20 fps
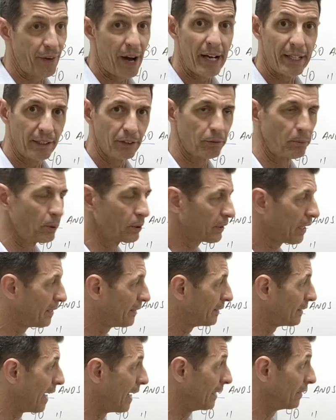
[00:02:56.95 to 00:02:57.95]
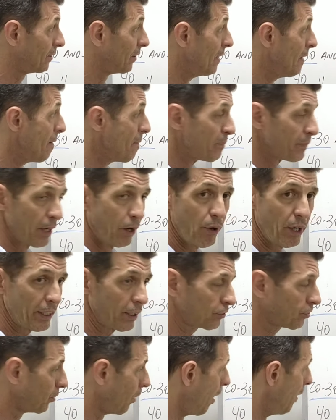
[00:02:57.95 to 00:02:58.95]
várias modalidades. Então,
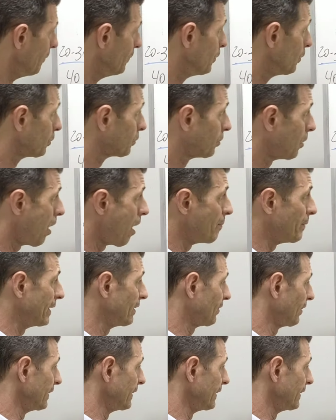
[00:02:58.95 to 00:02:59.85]
olha só, nos homens